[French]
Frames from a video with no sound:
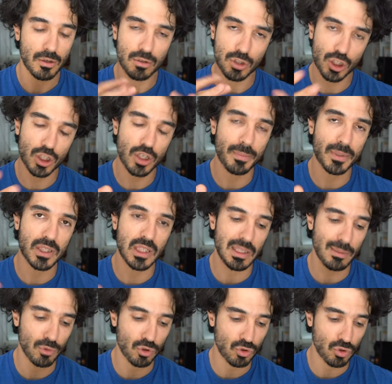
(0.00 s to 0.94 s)
Déjà parce qu'il
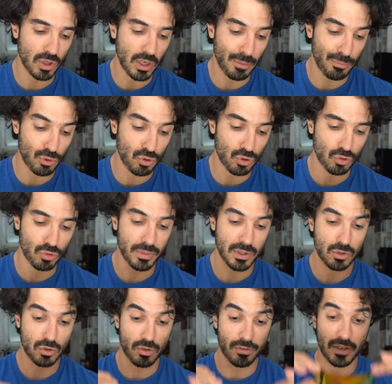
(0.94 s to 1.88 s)
y a des montures, et puis surtout
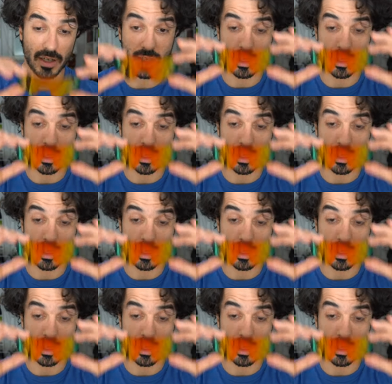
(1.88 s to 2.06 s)
parce que le verre